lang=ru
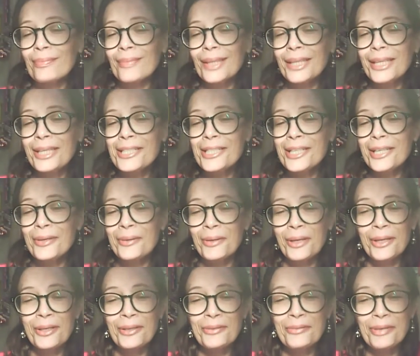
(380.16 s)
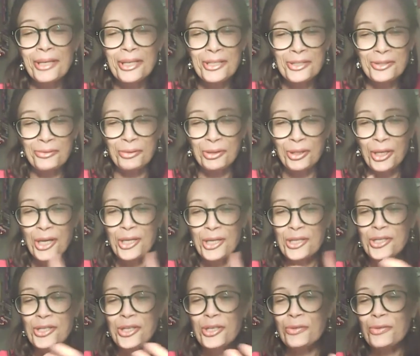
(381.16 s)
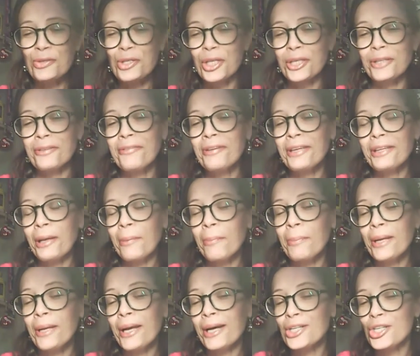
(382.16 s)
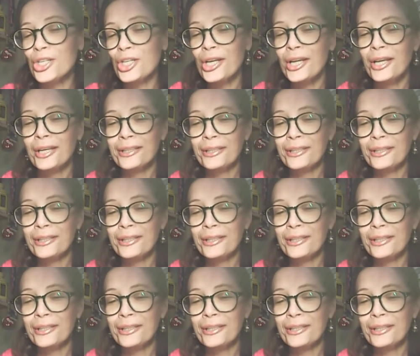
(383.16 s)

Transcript: если, как говорится, вот девушки две на пляже,